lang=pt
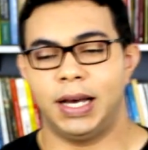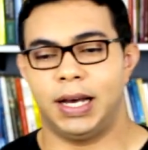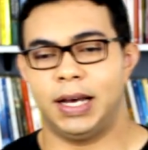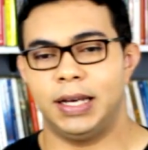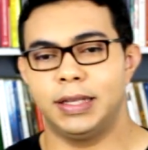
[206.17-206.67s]

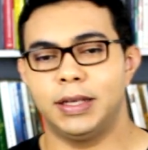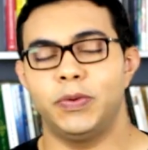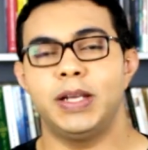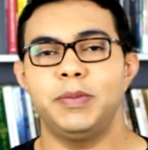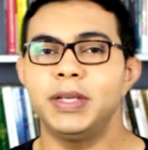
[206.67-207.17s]
Ah,
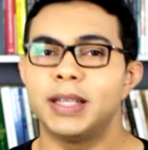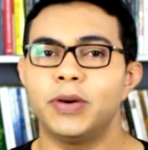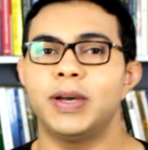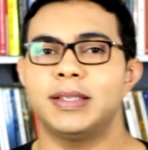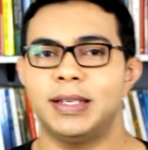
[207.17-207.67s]
então ele me
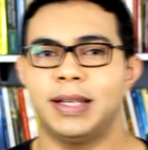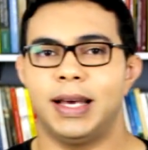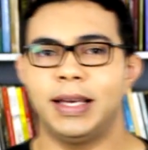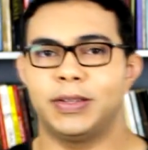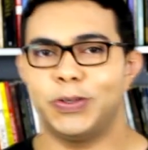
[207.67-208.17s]
deu essa
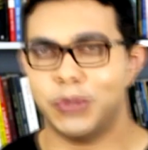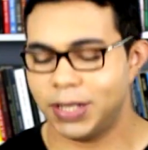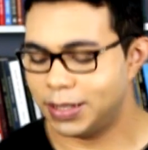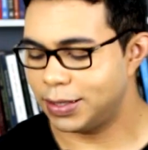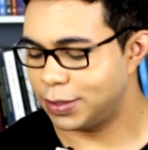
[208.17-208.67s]
ideia, tenho
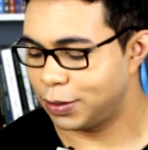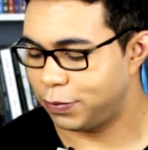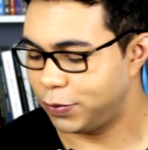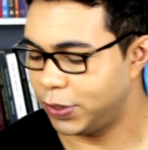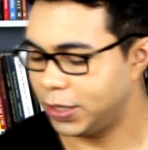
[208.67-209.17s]
certeza
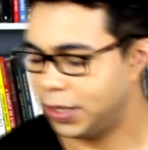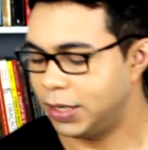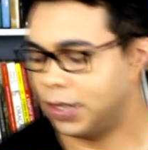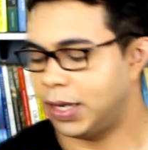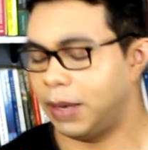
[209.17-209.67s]
que foi
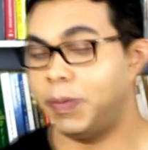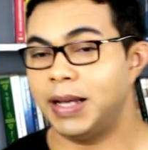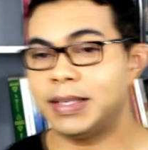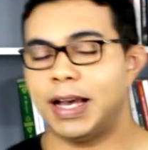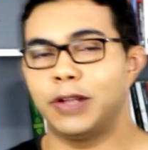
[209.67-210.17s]
é
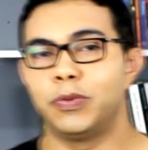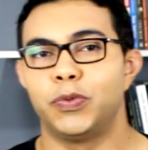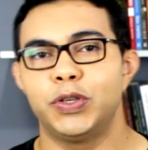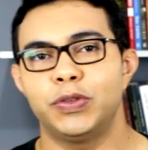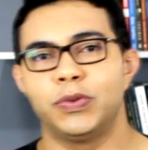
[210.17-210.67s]
baseado
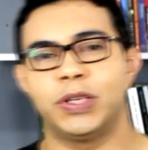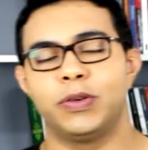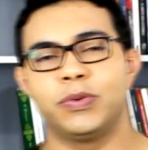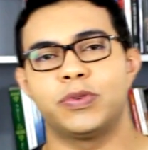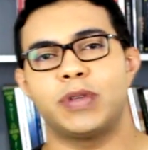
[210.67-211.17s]
muito no
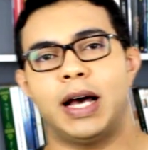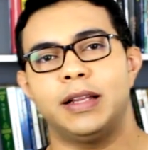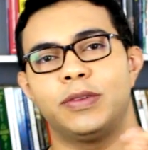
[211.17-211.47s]
que, os,